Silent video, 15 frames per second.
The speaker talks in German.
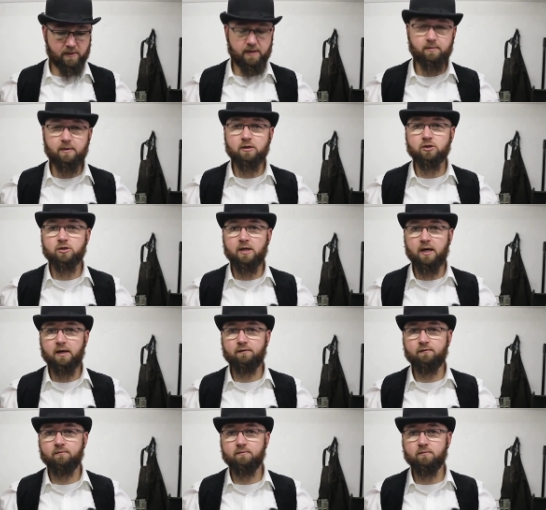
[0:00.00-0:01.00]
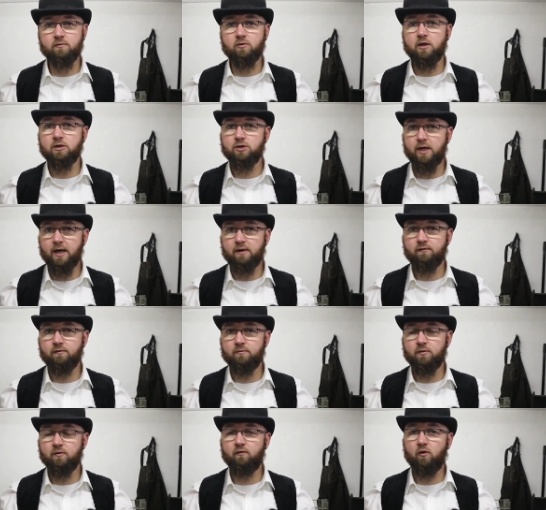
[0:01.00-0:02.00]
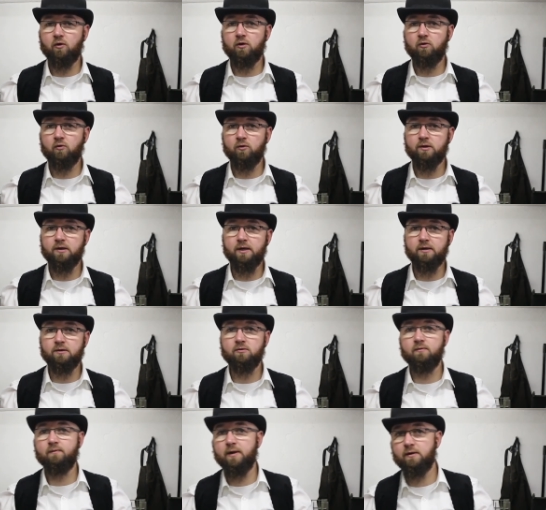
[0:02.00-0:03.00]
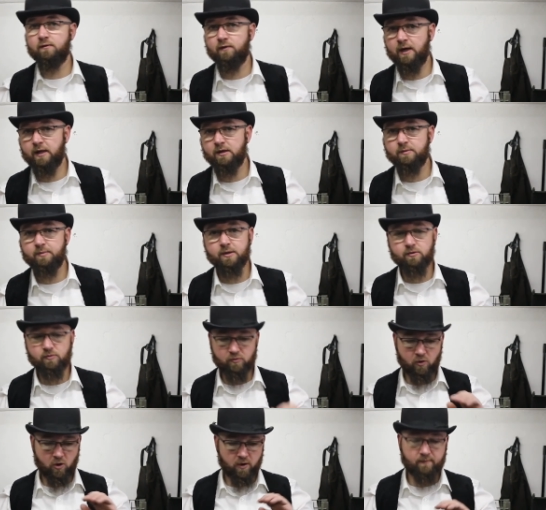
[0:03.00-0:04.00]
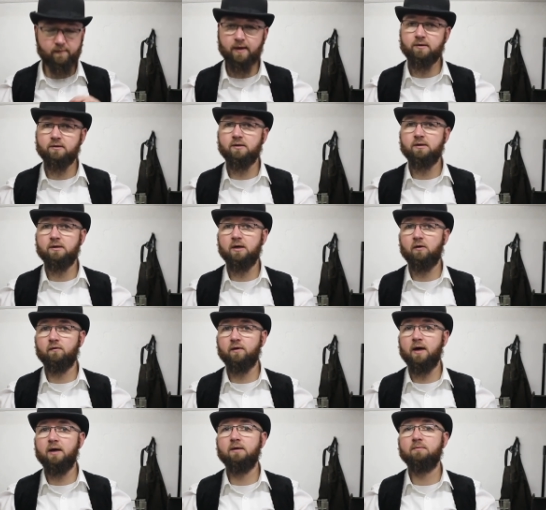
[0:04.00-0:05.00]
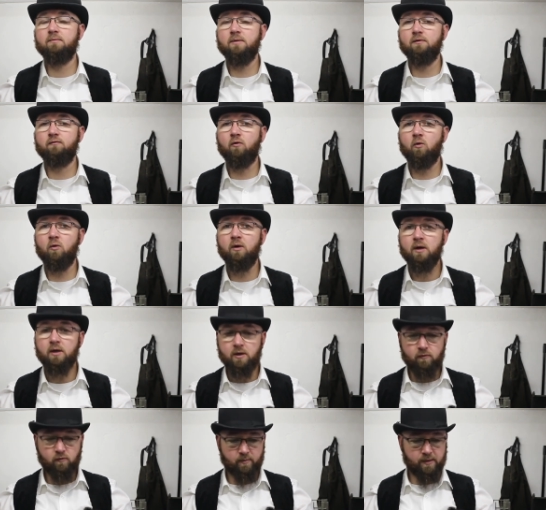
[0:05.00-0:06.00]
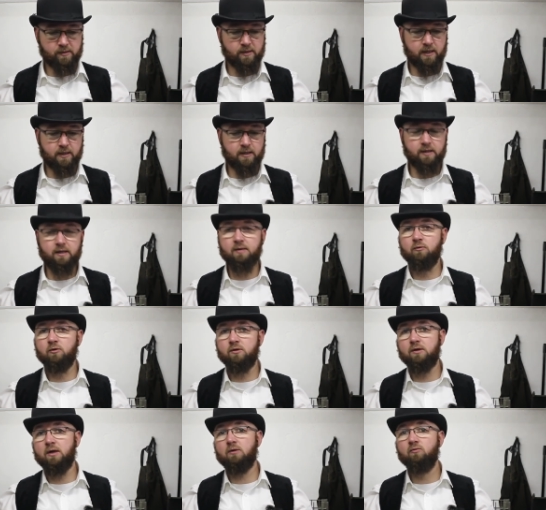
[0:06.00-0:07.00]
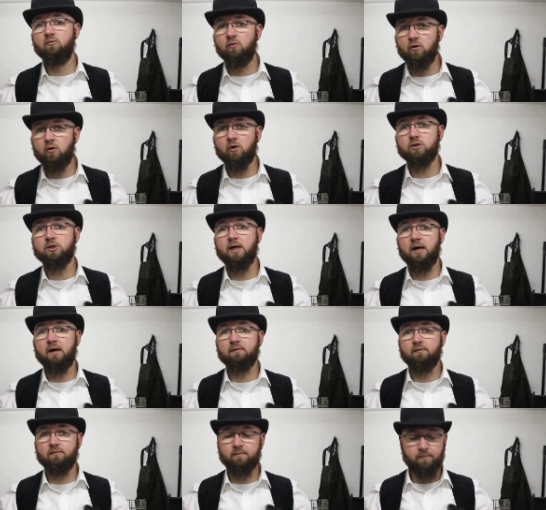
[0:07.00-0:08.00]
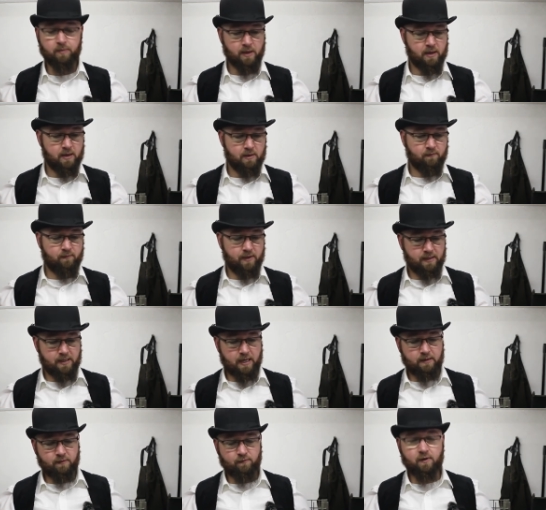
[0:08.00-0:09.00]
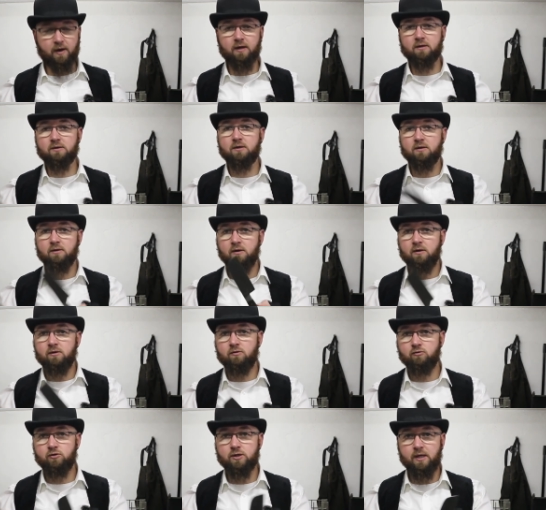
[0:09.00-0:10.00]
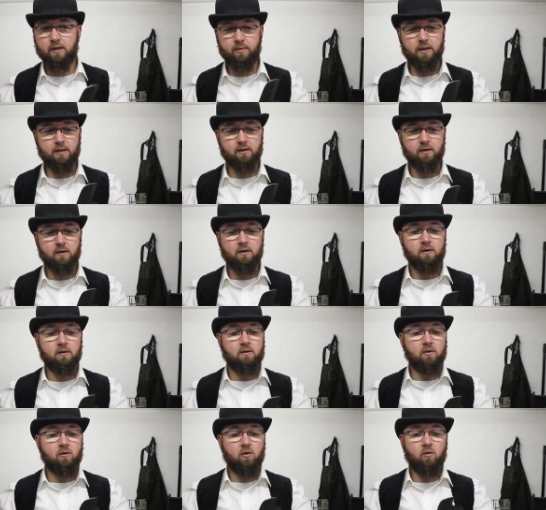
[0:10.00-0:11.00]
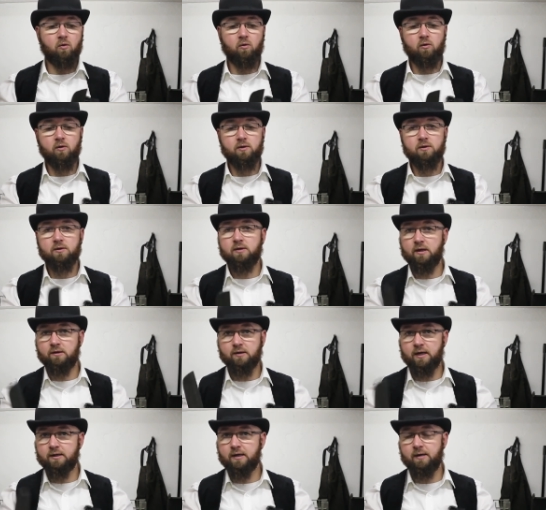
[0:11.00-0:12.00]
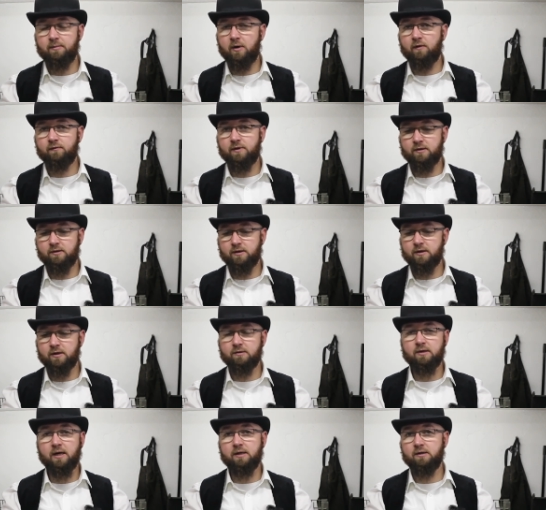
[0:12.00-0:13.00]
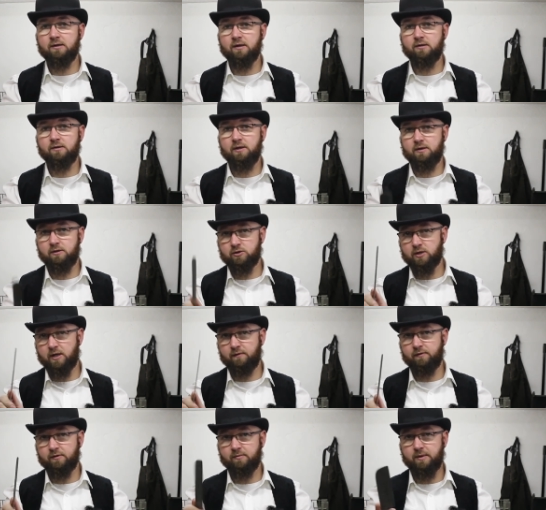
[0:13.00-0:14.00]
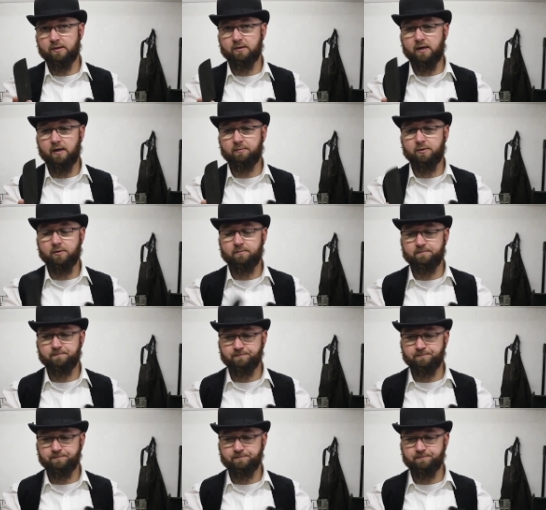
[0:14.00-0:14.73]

immer schleifen oder schärfen, bevor du loslegst und wenn du fertig bist und irgendwann sind die auf einem Niveau, wo man sagen kann, ihr müsst dann nur noch schärfen, wenn ihr anfangt zu schnibbeln. Und dann seid ihr immer auf der sicheren Seite, dass ihr ein scharfes Messer habt.